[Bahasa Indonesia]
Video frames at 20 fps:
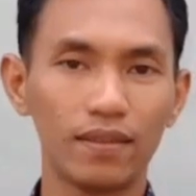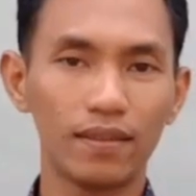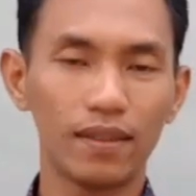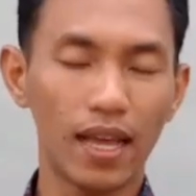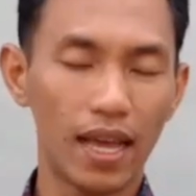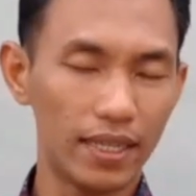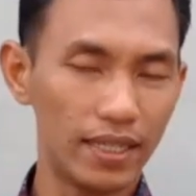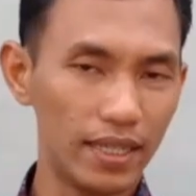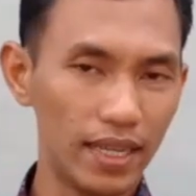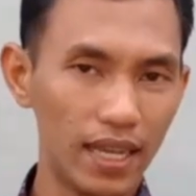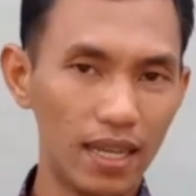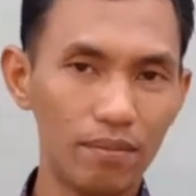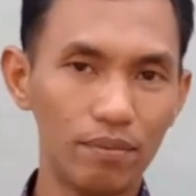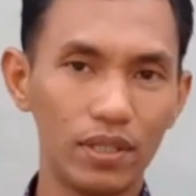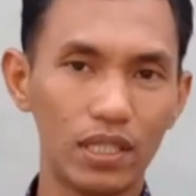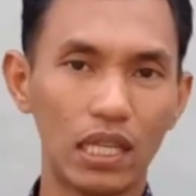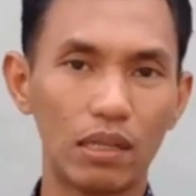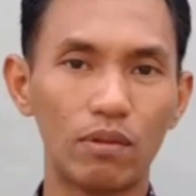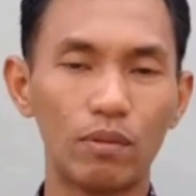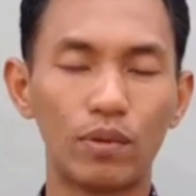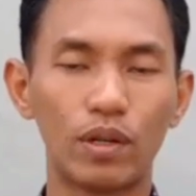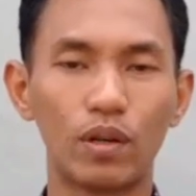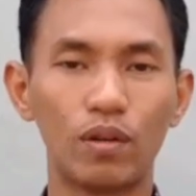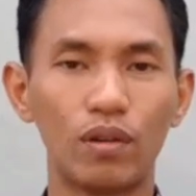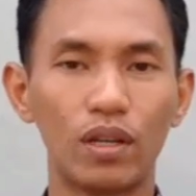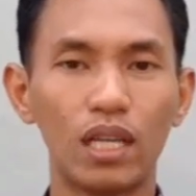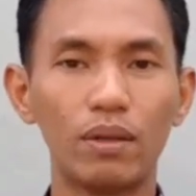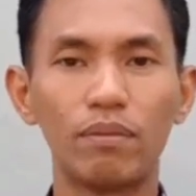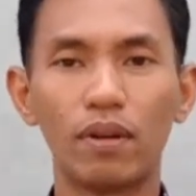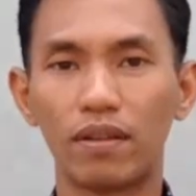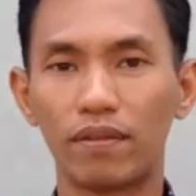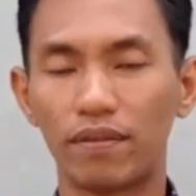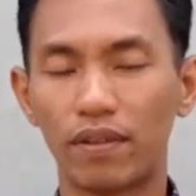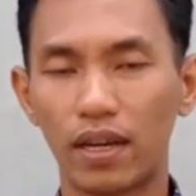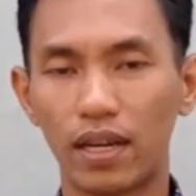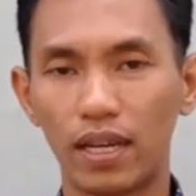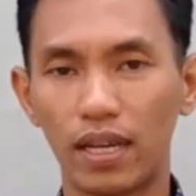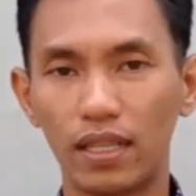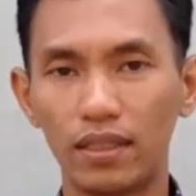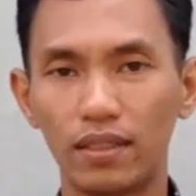Anda bisa memperoleh
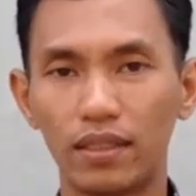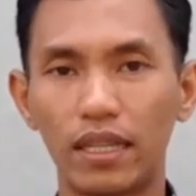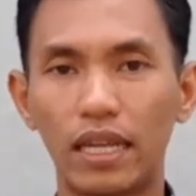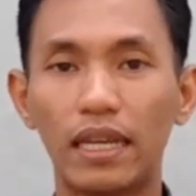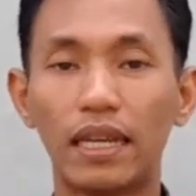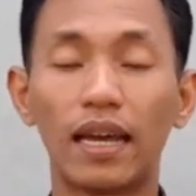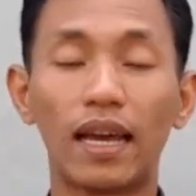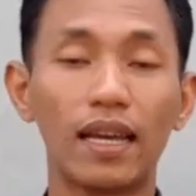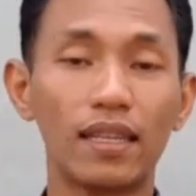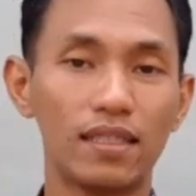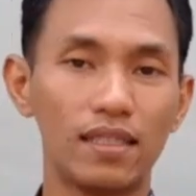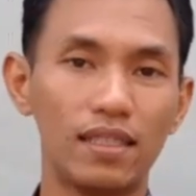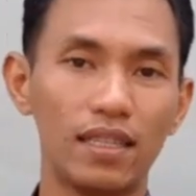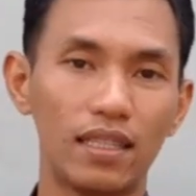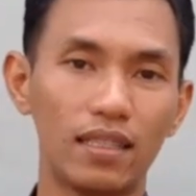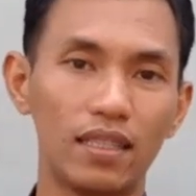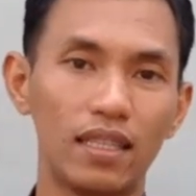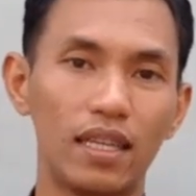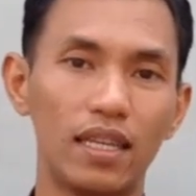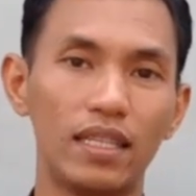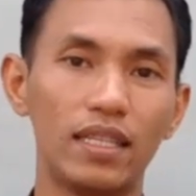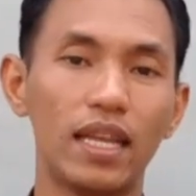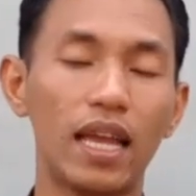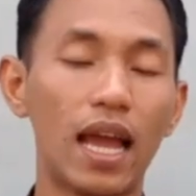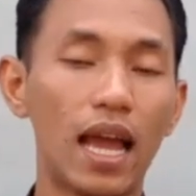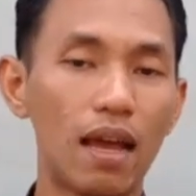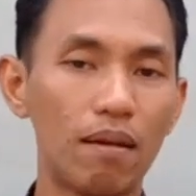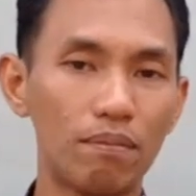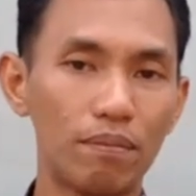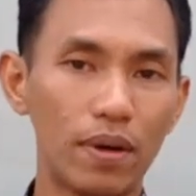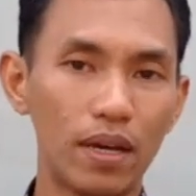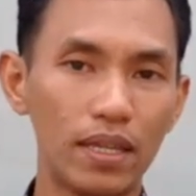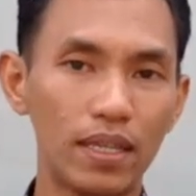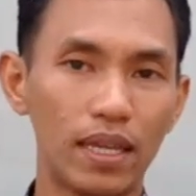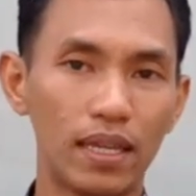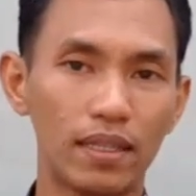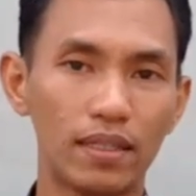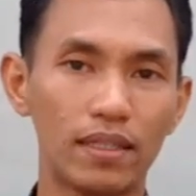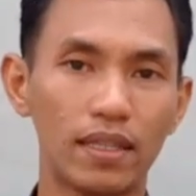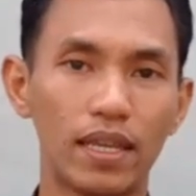manfaat dan khasiat dari apa
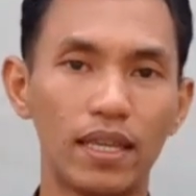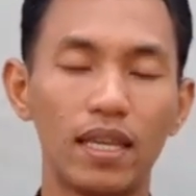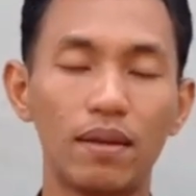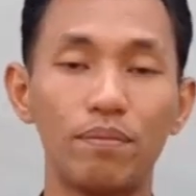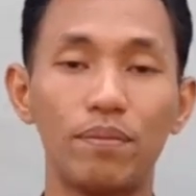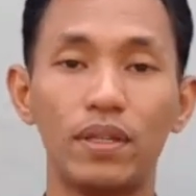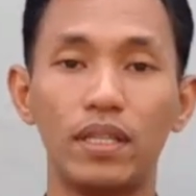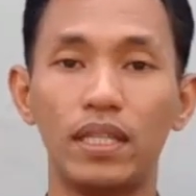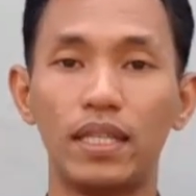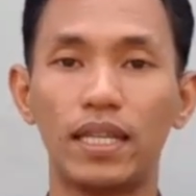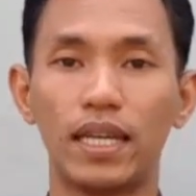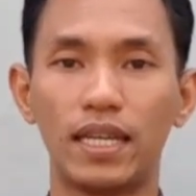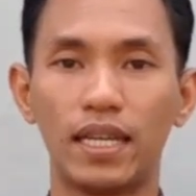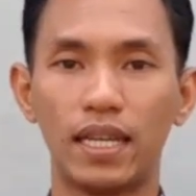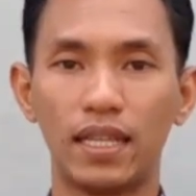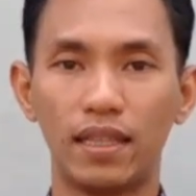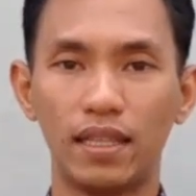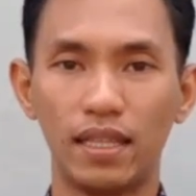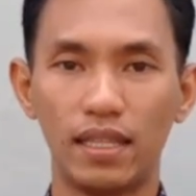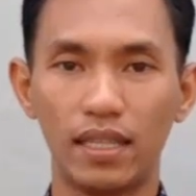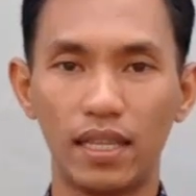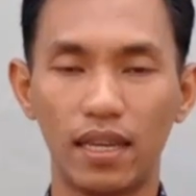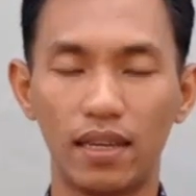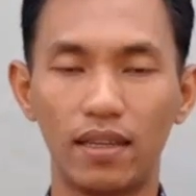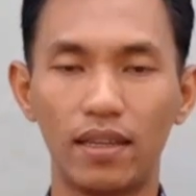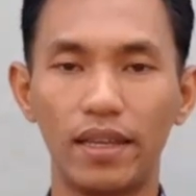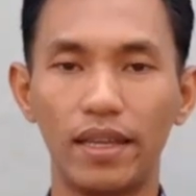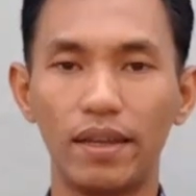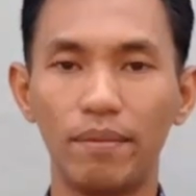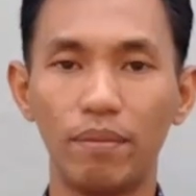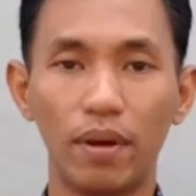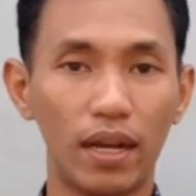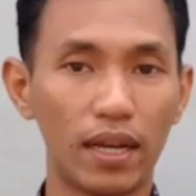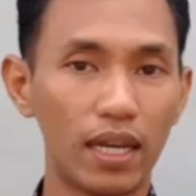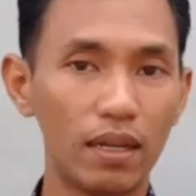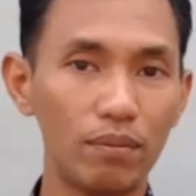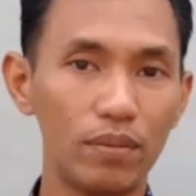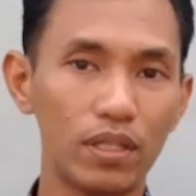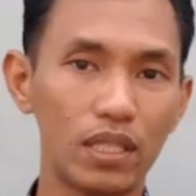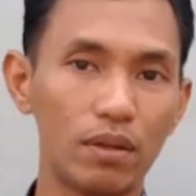yang saya berikan nantinya.
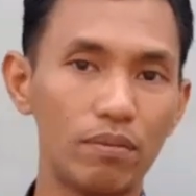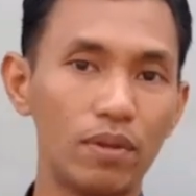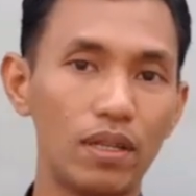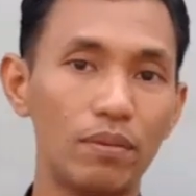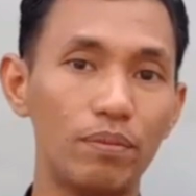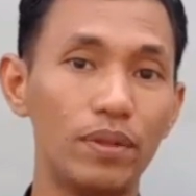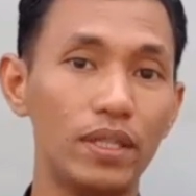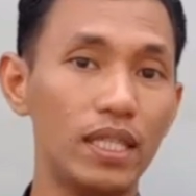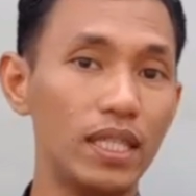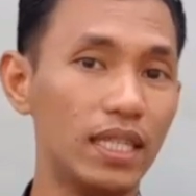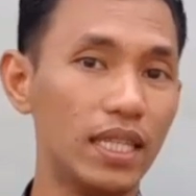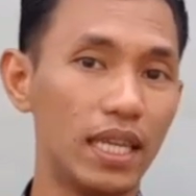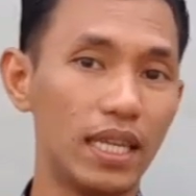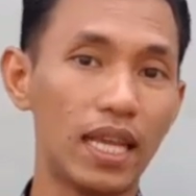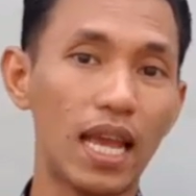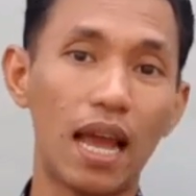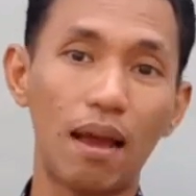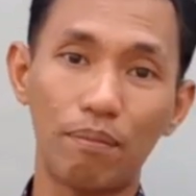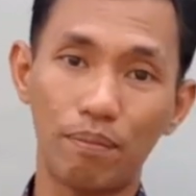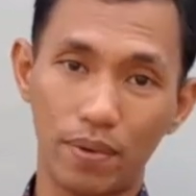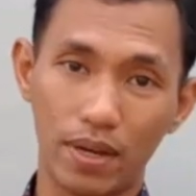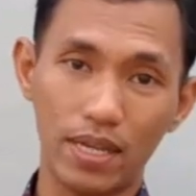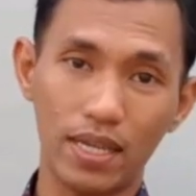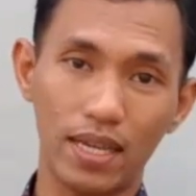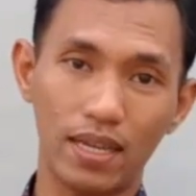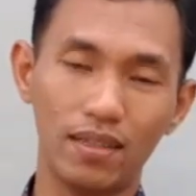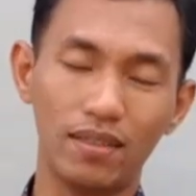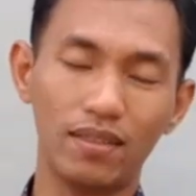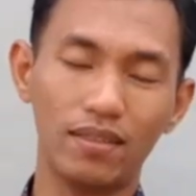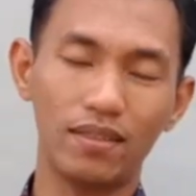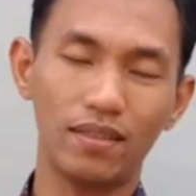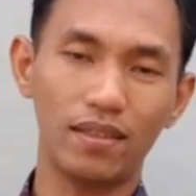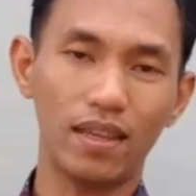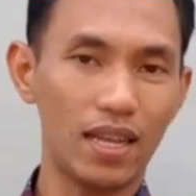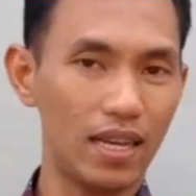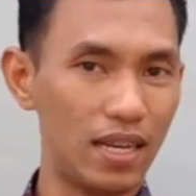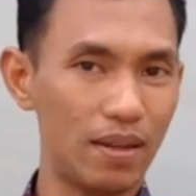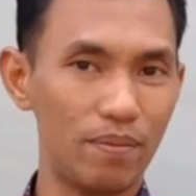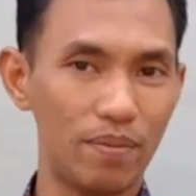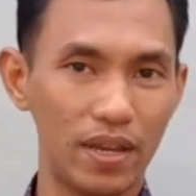Bahkan bisa melebihi dari apa yang
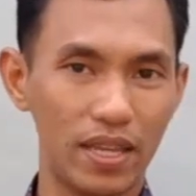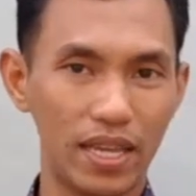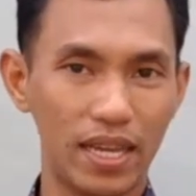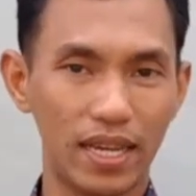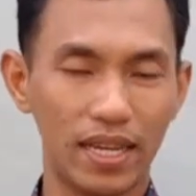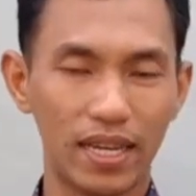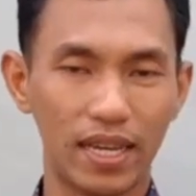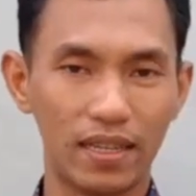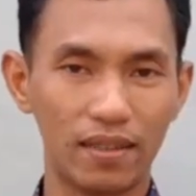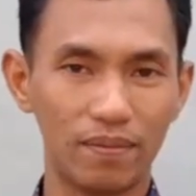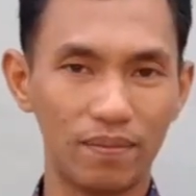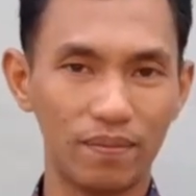anda bayangkan.